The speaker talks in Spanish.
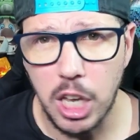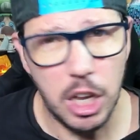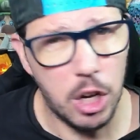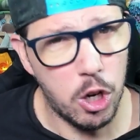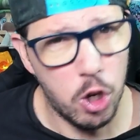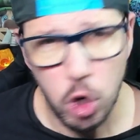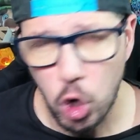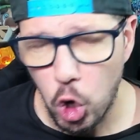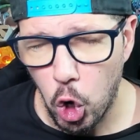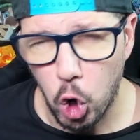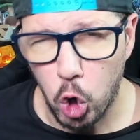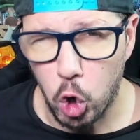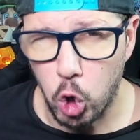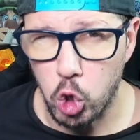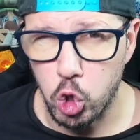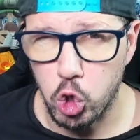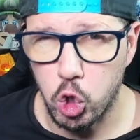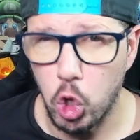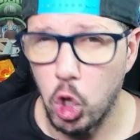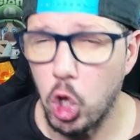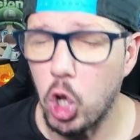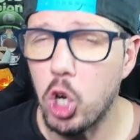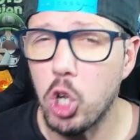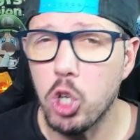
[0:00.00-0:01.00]
no con
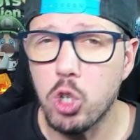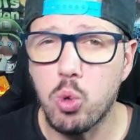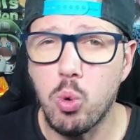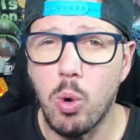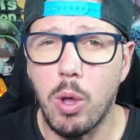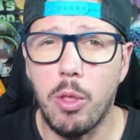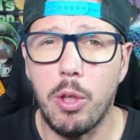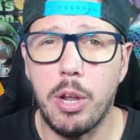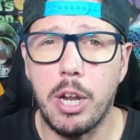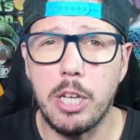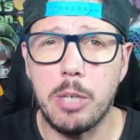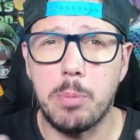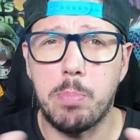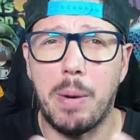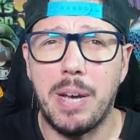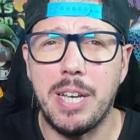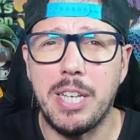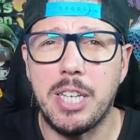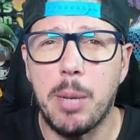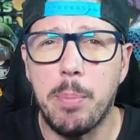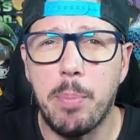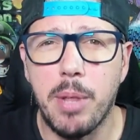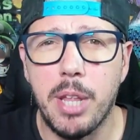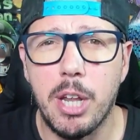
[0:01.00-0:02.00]
todos los jugadores vais
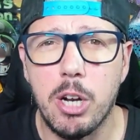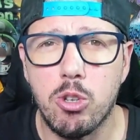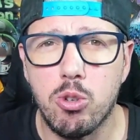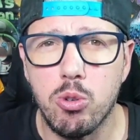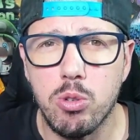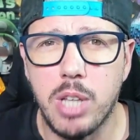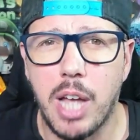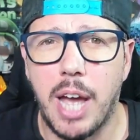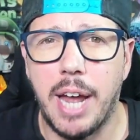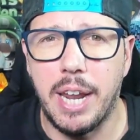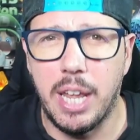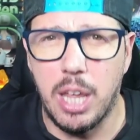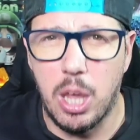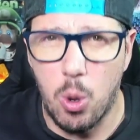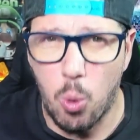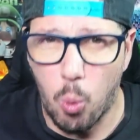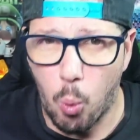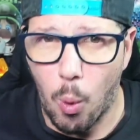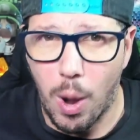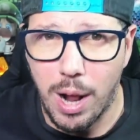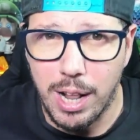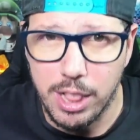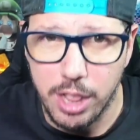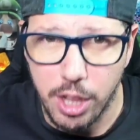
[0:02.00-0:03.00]
a poder chutar
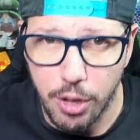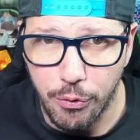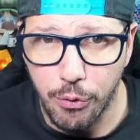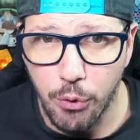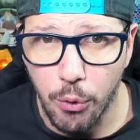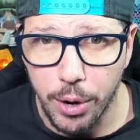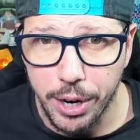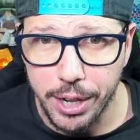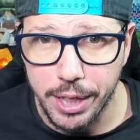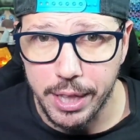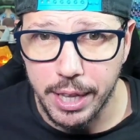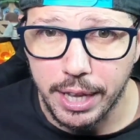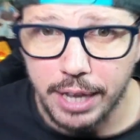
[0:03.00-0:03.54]
igual de fuerte